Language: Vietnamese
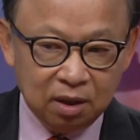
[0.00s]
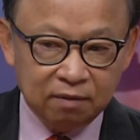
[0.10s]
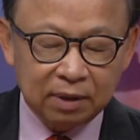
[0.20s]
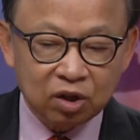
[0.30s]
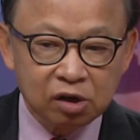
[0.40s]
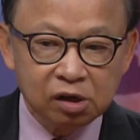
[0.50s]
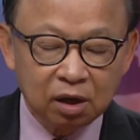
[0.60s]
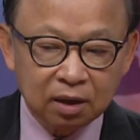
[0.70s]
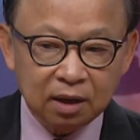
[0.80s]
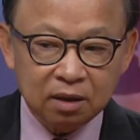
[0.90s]
và dạ.
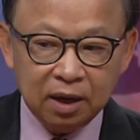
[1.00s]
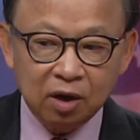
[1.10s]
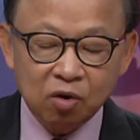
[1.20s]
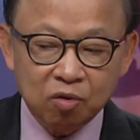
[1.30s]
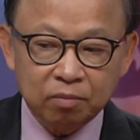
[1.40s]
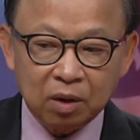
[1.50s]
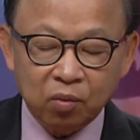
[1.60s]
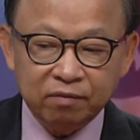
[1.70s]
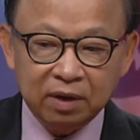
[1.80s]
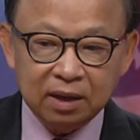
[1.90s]
thường đó nếu mà
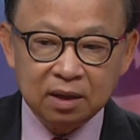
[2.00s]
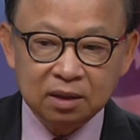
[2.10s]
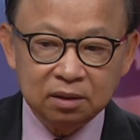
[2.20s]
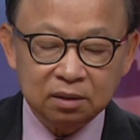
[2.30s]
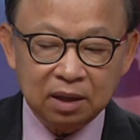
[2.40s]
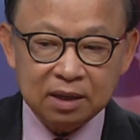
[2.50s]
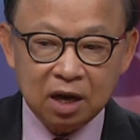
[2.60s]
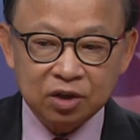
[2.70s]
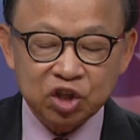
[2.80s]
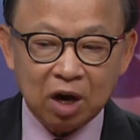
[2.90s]
quý vị đứng là
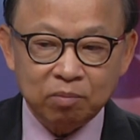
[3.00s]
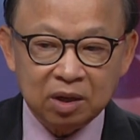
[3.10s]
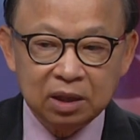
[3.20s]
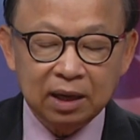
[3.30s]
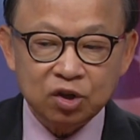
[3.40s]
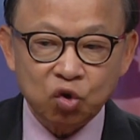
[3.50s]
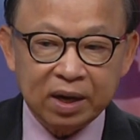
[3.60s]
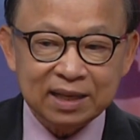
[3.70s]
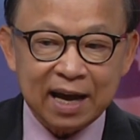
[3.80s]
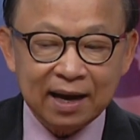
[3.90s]
vợ chồng mà đứng là
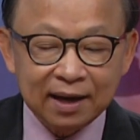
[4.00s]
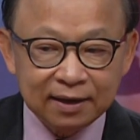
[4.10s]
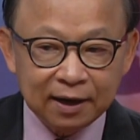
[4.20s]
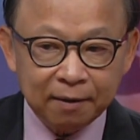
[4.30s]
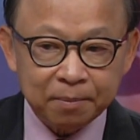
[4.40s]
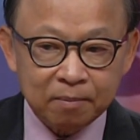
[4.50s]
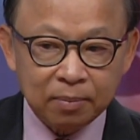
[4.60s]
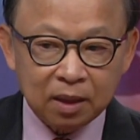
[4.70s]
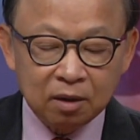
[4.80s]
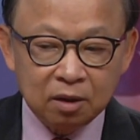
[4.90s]
joint tenant đó
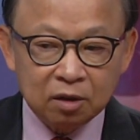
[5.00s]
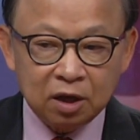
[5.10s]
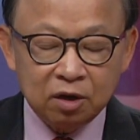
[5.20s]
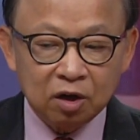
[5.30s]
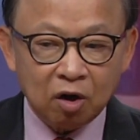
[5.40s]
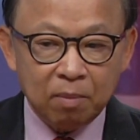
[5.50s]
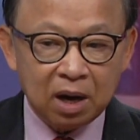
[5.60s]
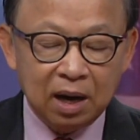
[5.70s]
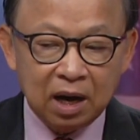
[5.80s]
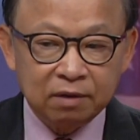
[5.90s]
thì dạ. nó có
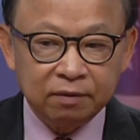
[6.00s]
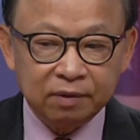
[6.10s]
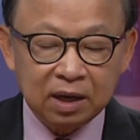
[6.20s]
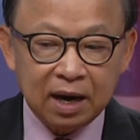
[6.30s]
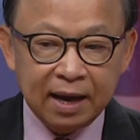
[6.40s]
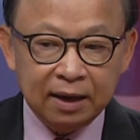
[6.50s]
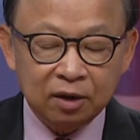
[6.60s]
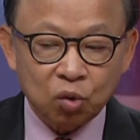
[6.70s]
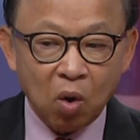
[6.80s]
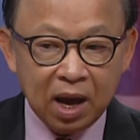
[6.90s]
bất lợi về vấn
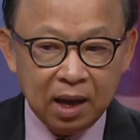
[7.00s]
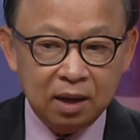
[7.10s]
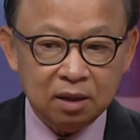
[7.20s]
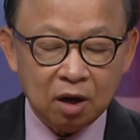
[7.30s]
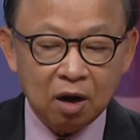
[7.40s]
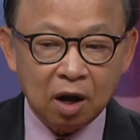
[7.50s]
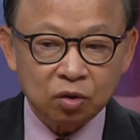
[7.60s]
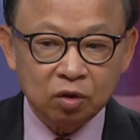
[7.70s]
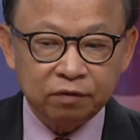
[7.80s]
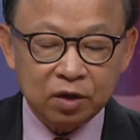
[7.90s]
đề thuế do đó
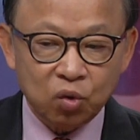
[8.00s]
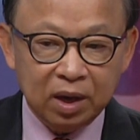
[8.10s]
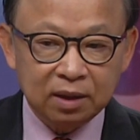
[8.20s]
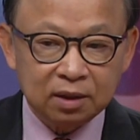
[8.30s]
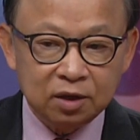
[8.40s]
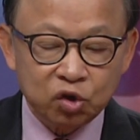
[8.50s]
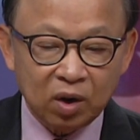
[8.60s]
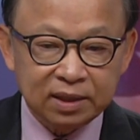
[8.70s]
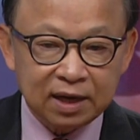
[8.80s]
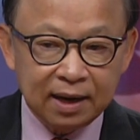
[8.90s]
tôi phải chuyển từ
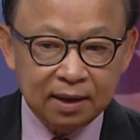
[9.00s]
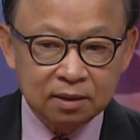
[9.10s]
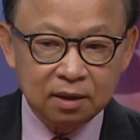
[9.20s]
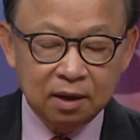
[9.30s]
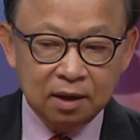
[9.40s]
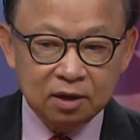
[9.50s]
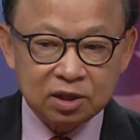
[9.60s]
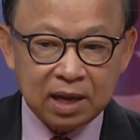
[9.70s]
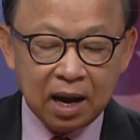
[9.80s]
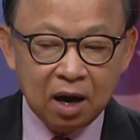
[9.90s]
joint tenant
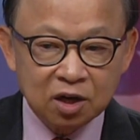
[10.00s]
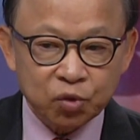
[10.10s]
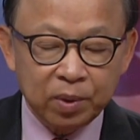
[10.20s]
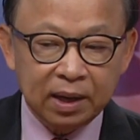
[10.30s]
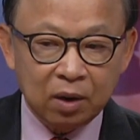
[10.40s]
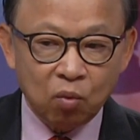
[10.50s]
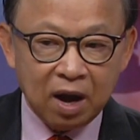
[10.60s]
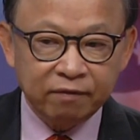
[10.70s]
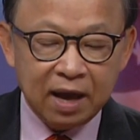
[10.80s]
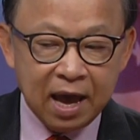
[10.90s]
sang husband and
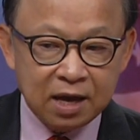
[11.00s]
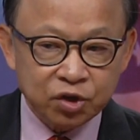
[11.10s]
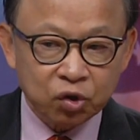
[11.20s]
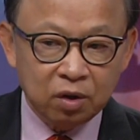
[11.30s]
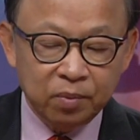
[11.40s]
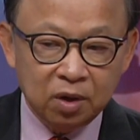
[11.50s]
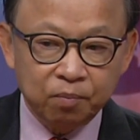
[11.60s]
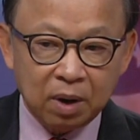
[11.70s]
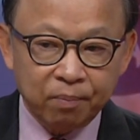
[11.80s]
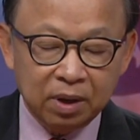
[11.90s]
wife as community
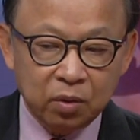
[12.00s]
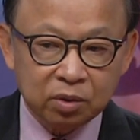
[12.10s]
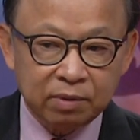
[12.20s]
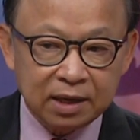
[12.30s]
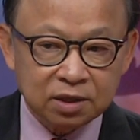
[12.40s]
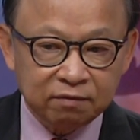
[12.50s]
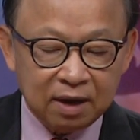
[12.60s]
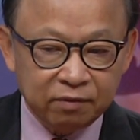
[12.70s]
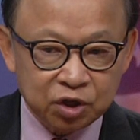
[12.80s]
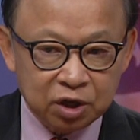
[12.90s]
property with right
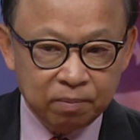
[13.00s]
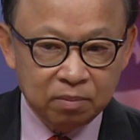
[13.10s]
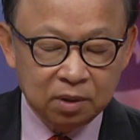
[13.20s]
survivorship